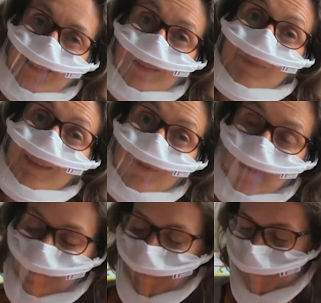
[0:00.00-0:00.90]
C'est ma
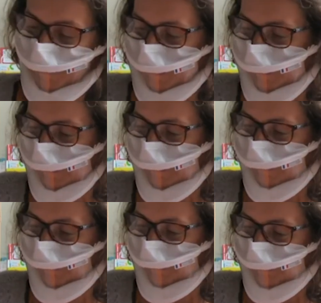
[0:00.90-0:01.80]
nouvelle vie
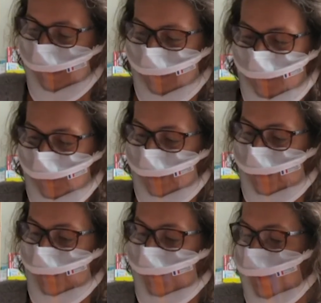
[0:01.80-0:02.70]
que je
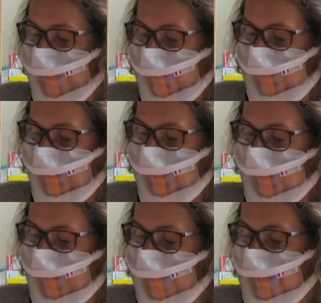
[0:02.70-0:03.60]
vais vous raconter